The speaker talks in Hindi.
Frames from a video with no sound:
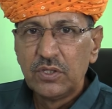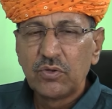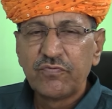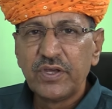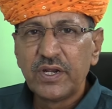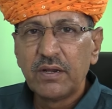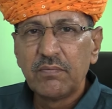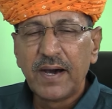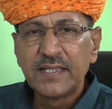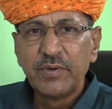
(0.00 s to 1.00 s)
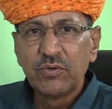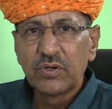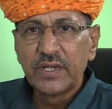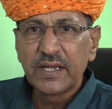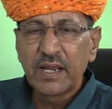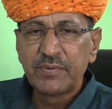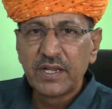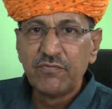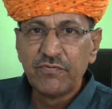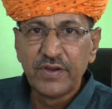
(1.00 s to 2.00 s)
तो फिर बाद में उन्होंने
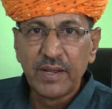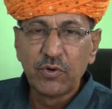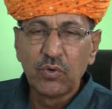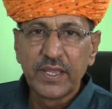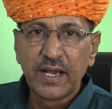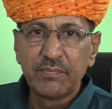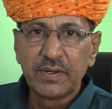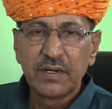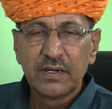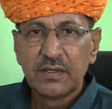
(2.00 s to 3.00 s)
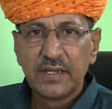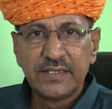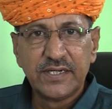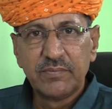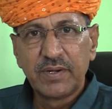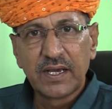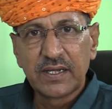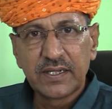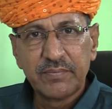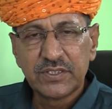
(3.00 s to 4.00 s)
कैप्टन वेब को यहाँ पर एजेंट बना
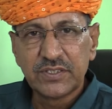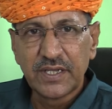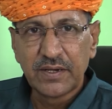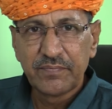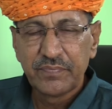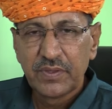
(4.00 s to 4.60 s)
करके भेज दिया